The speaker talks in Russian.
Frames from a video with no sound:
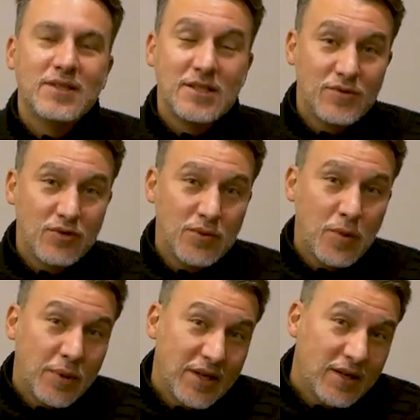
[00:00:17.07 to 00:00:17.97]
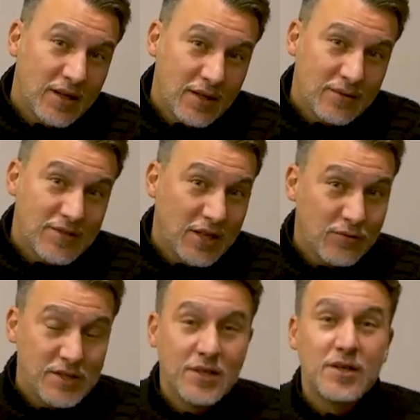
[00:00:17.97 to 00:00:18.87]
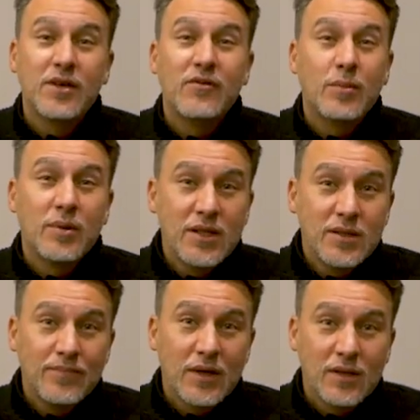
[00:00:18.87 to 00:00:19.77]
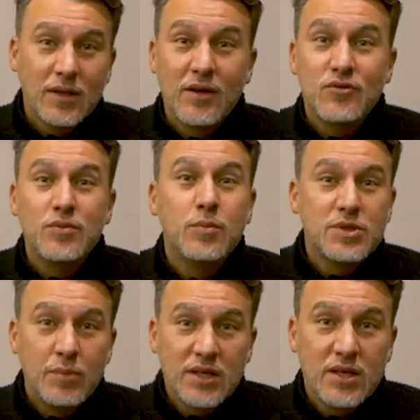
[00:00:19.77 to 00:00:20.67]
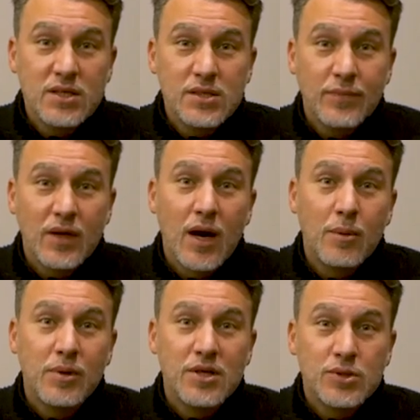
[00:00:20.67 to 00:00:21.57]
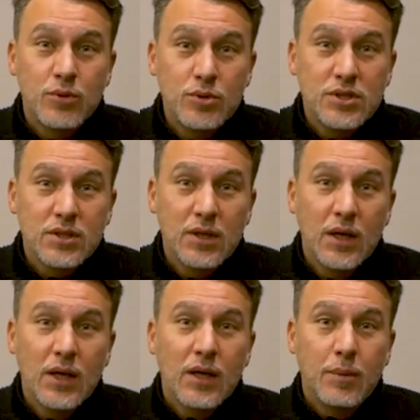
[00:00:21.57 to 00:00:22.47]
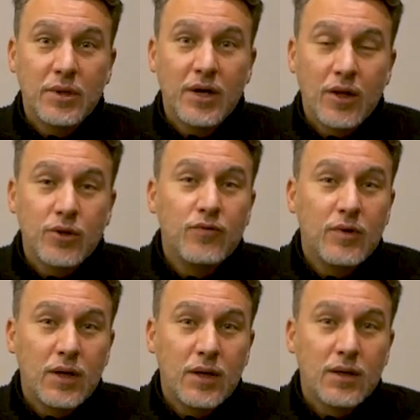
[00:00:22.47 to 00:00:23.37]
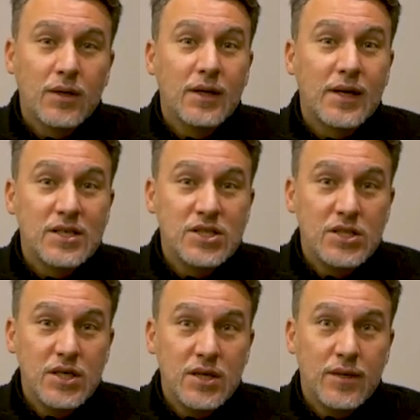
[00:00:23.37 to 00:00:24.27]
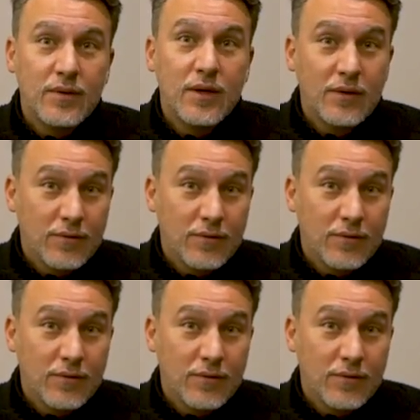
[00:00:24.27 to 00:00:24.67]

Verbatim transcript: Э, сегодня мы приехали в садовый центр Европлант э, для того, чтобы посмотреть, как происходит подготовка растений